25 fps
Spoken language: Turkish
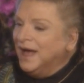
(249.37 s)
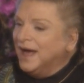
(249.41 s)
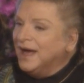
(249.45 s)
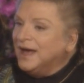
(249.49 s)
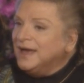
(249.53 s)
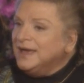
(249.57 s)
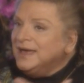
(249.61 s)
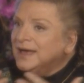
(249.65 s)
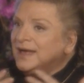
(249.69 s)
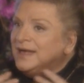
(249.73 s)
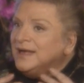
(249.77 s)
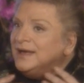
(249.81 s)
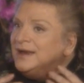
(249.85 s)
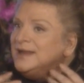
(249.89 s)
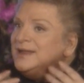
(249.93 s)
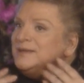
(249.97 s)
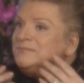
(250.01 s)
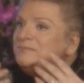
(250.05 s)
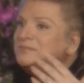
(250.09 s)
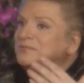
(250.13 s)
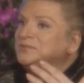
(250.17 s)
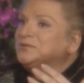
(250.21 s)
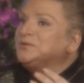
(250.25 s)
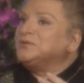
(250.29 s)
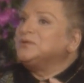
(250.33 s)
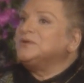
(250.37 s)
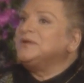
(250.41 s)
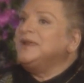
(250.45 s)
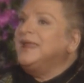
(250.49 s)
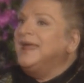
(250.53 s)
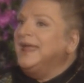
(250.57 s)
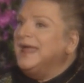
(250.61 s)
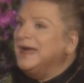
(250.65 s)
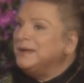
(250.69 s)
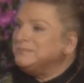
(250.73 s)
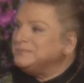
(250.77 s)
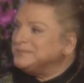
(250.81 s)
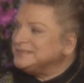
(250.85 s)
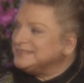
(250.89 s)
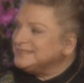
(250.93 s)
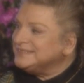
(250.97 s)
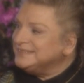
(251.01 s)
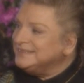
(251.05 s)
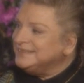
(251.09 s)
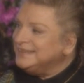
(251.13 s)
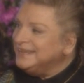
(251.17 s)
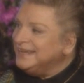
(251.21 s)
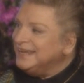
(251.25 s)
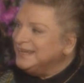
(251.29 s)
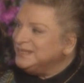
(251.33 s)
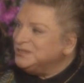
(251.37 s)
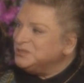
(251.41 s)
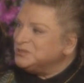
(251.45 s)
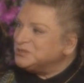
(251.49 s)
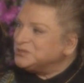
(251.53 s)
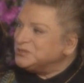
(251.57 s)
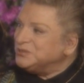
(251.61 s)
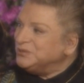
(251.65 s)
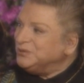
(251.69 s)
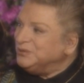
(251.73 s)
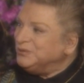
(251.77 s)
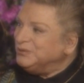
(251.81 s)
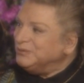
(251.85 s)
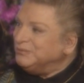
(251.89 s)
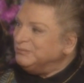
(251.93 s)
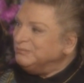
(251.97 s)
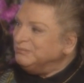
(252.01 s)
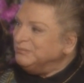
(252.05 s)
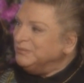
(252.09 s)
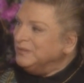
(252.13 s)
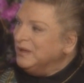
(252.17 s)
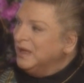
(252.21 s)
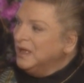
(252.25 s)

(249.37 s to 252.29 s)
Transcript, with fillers: hayalim turne yapsın diye düşündüm.